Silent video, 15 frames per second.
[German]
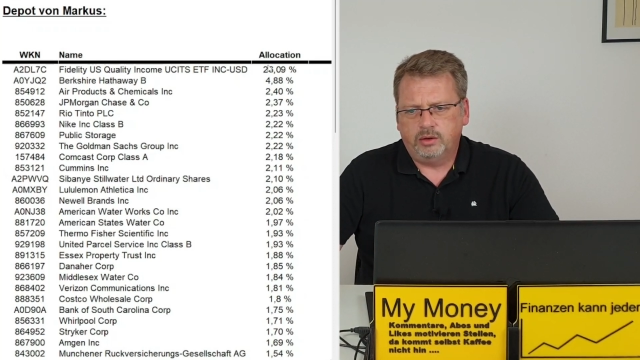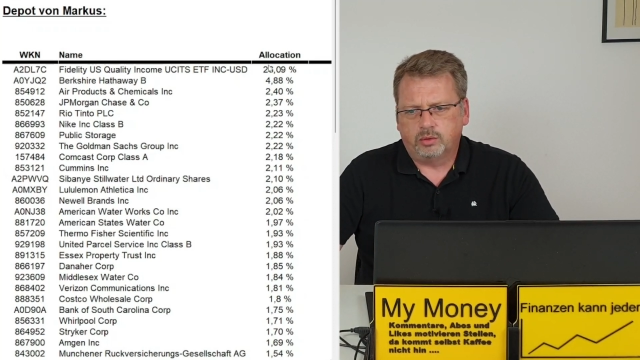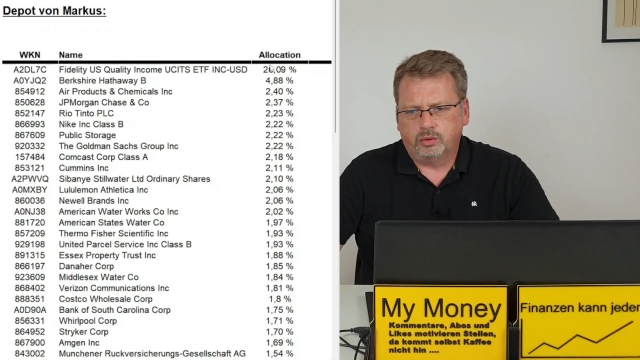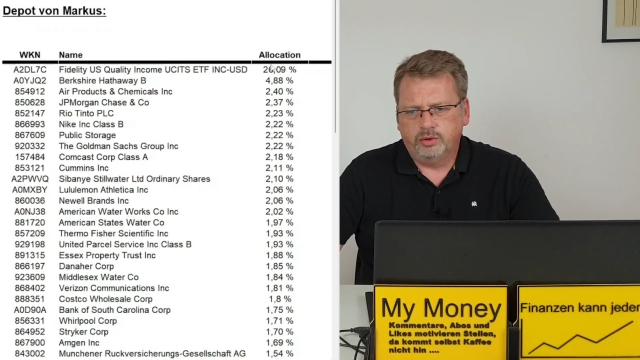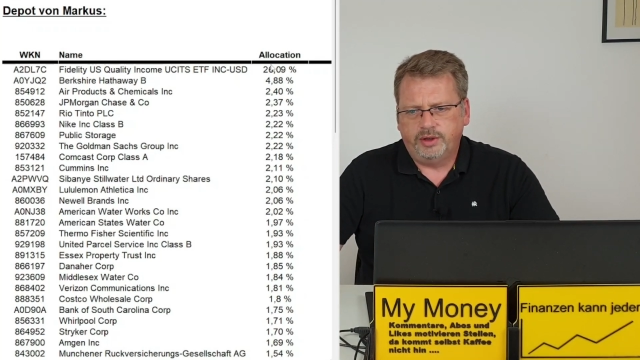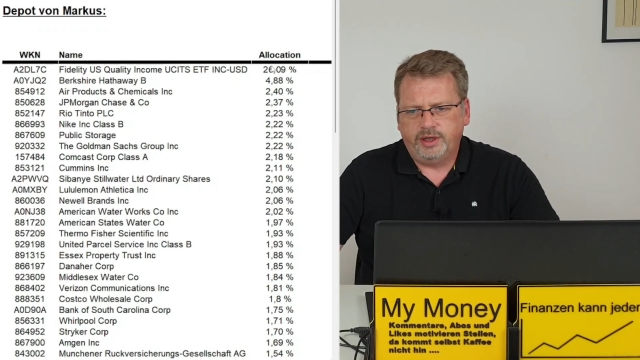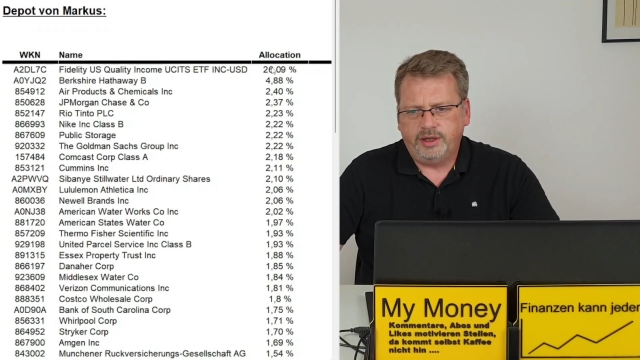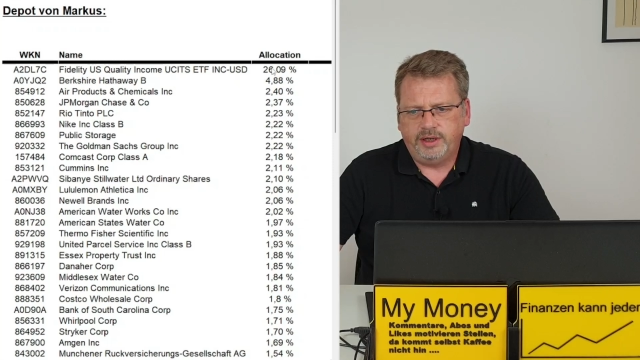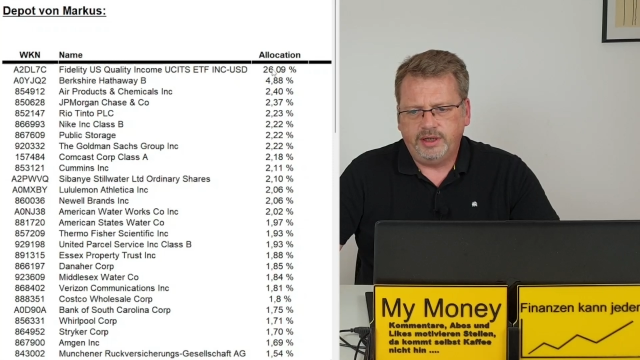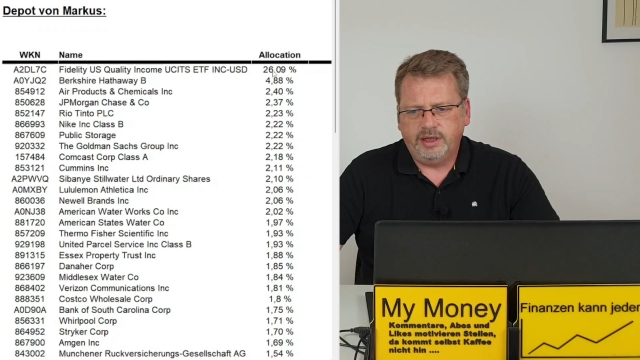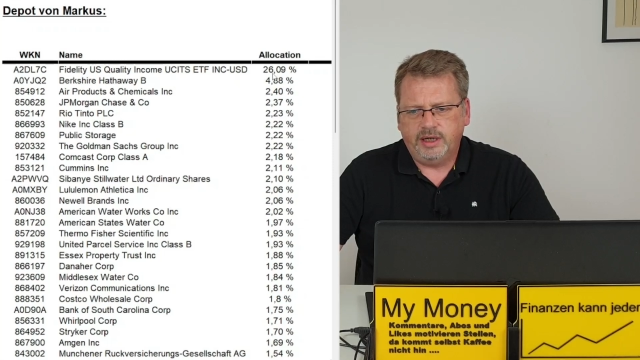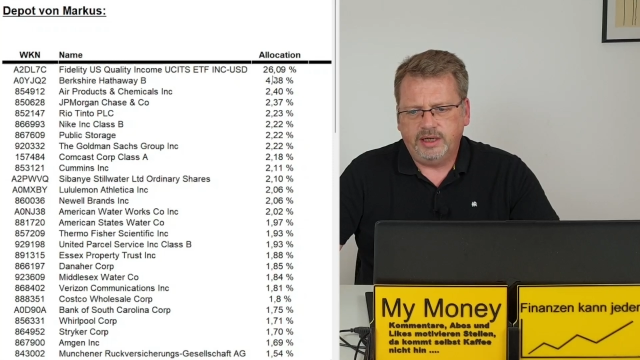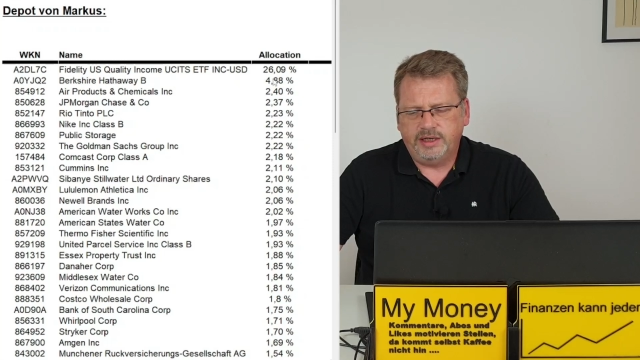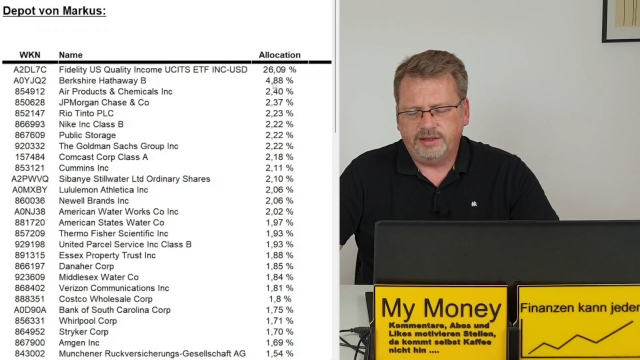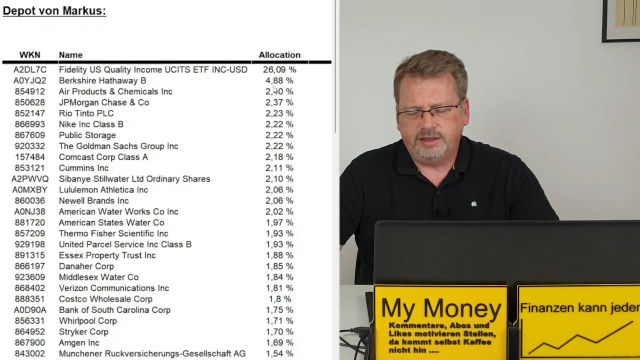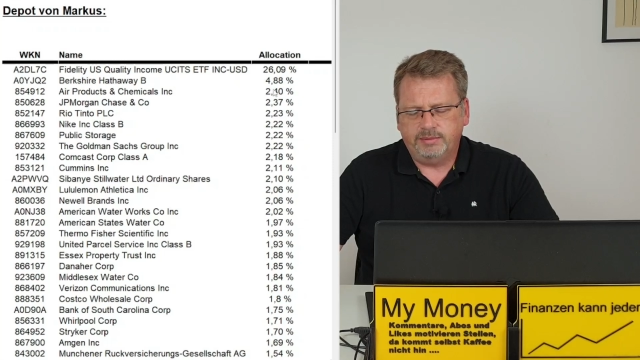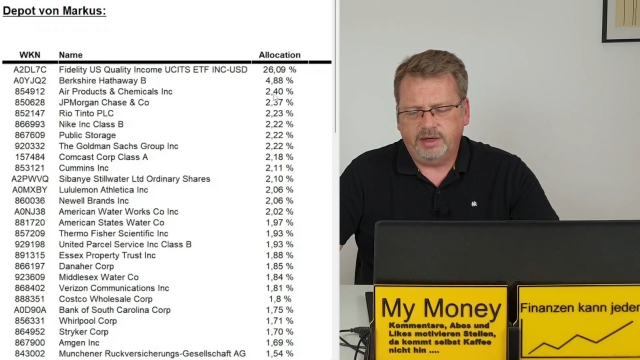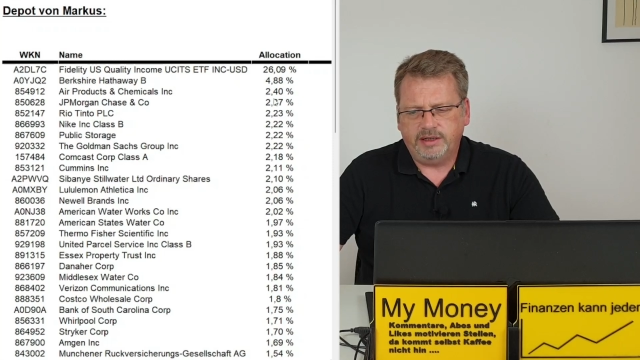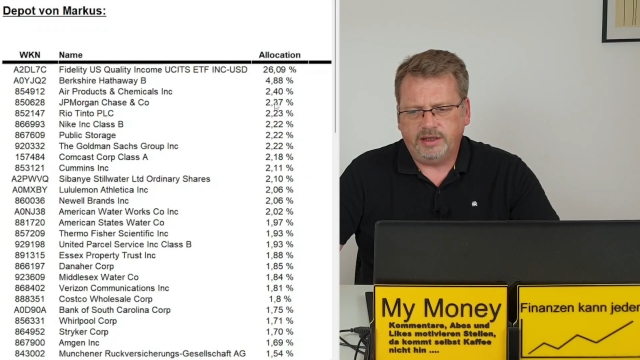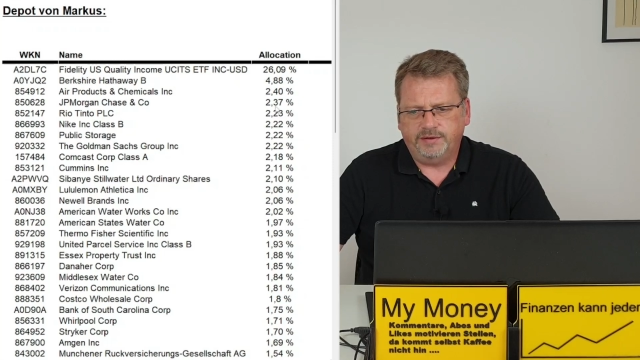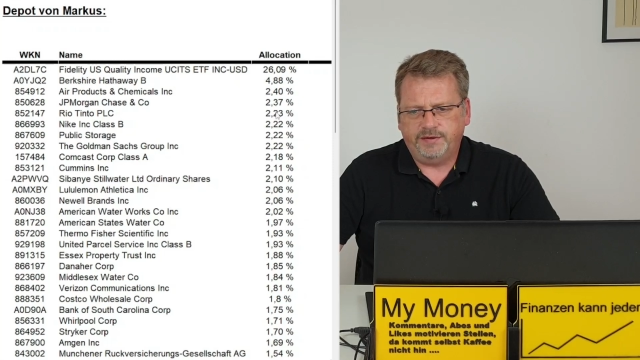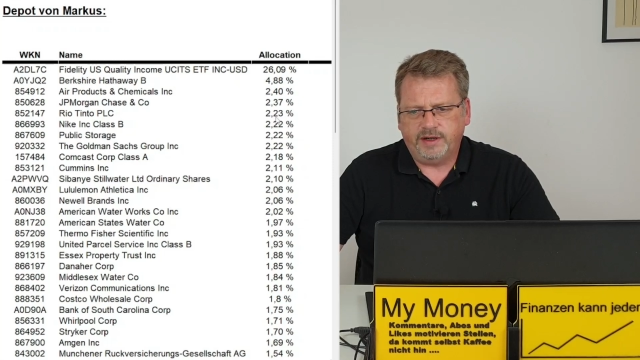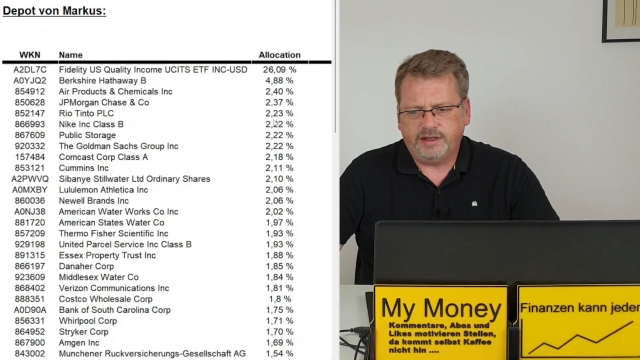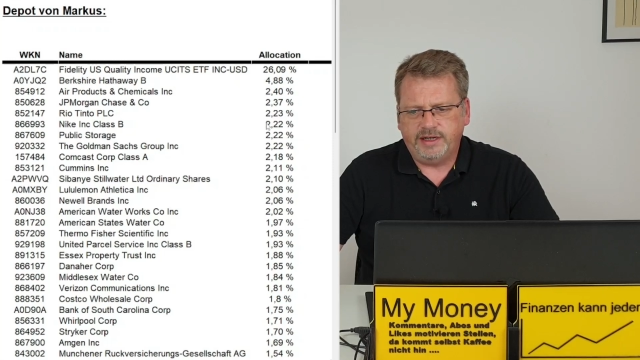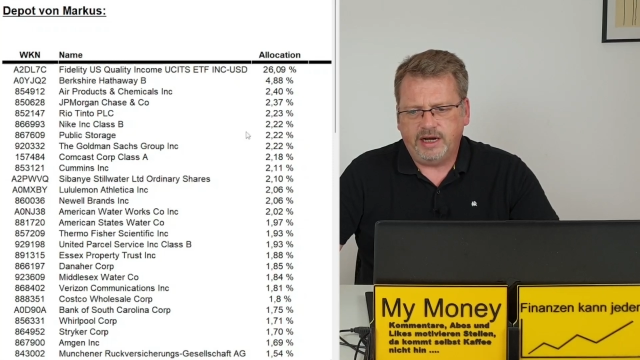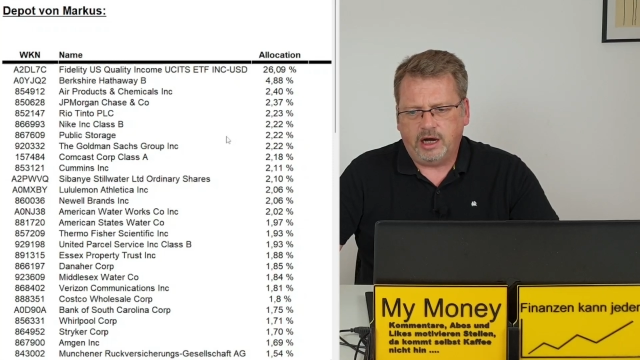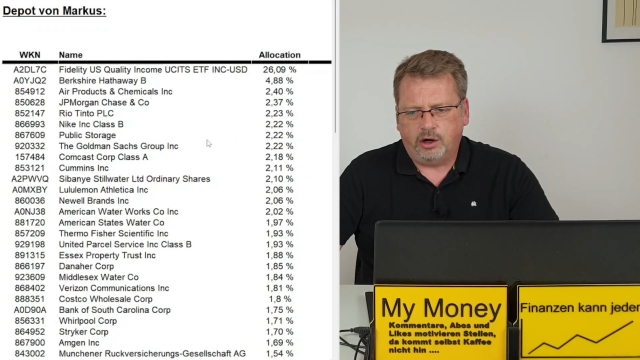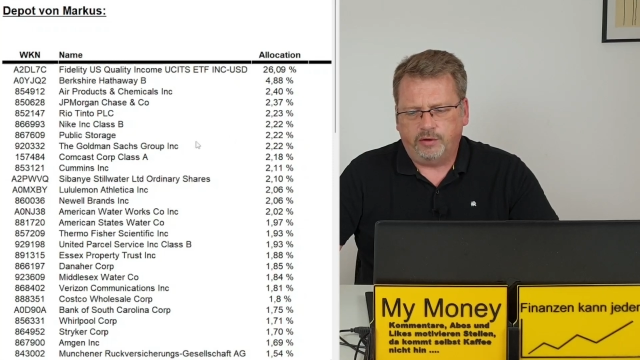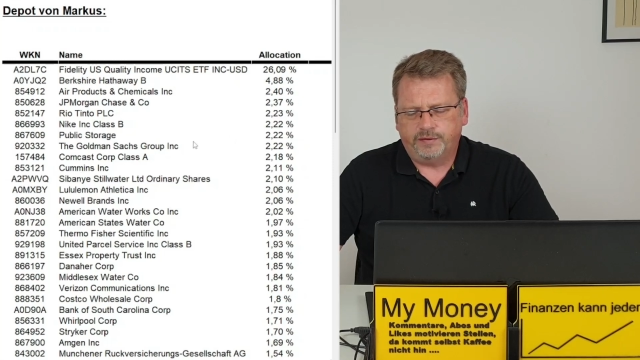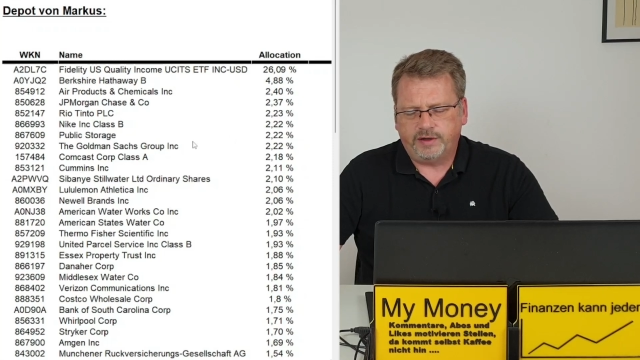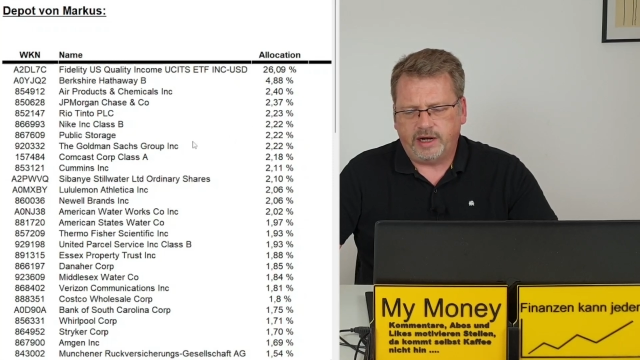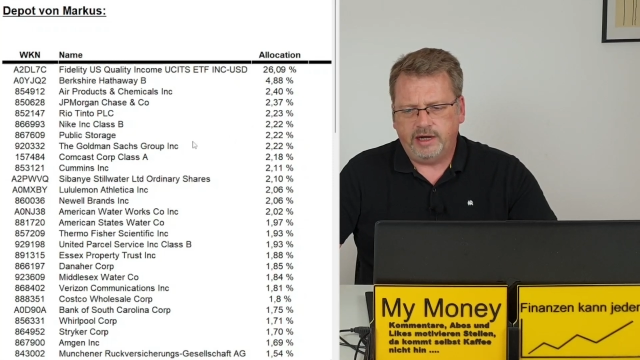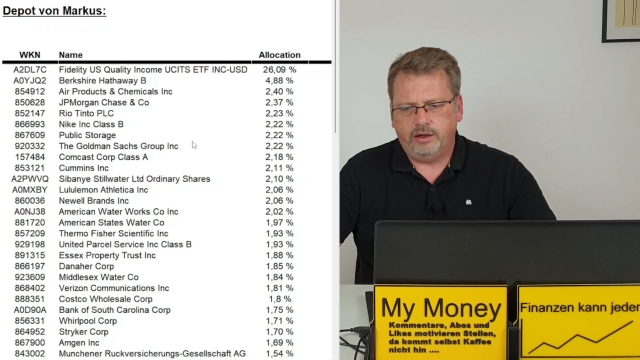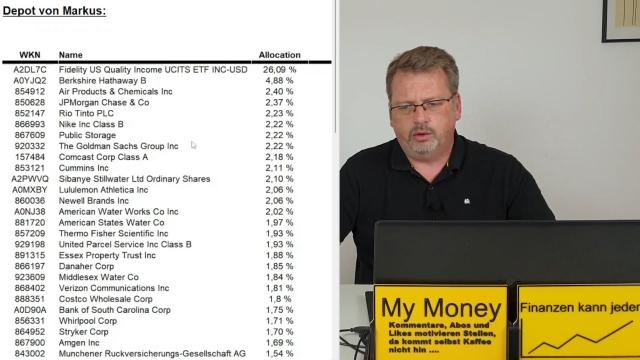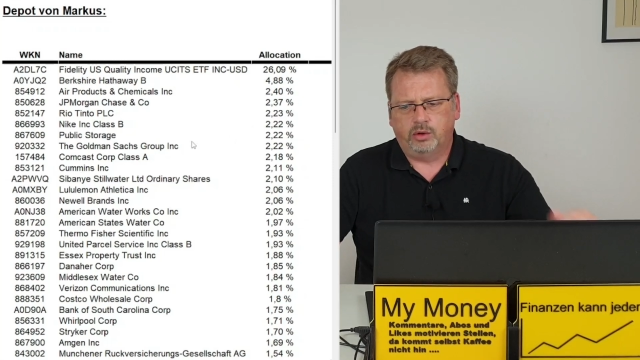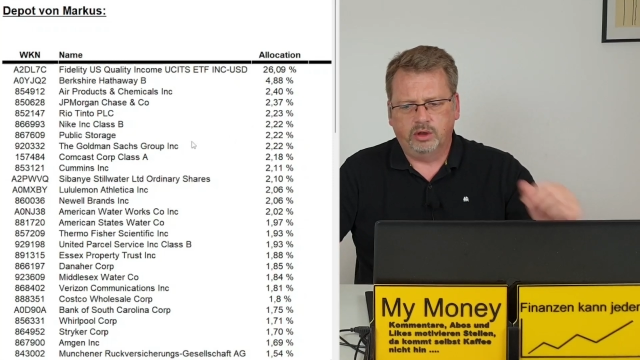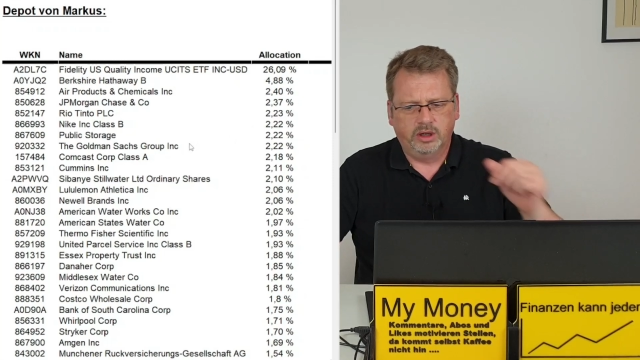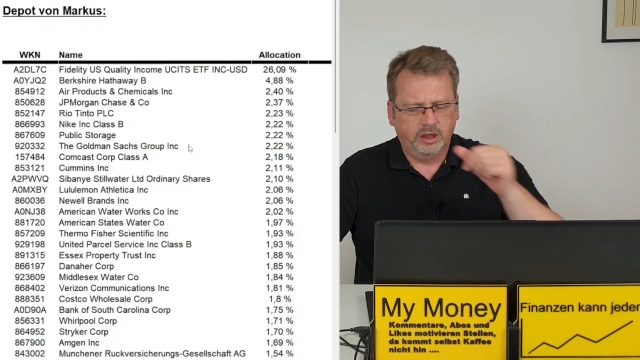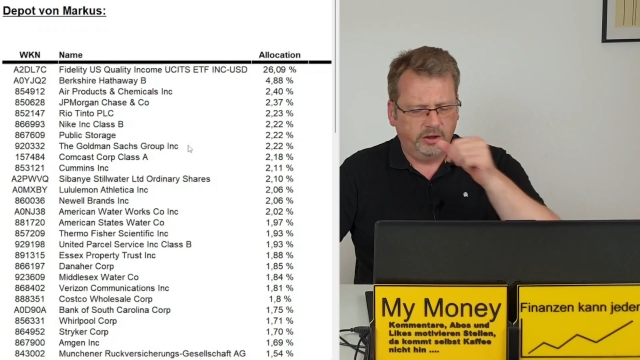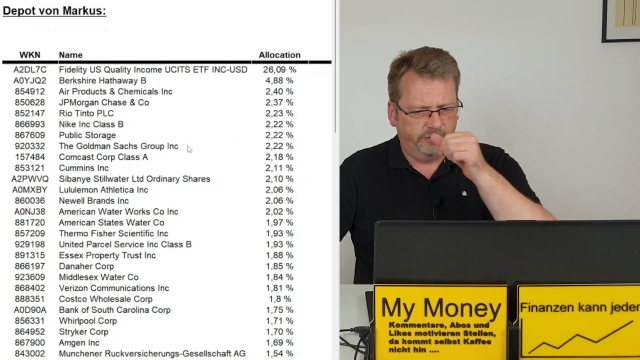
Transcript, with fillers: und hier ist im Endeffekt die Aufteilung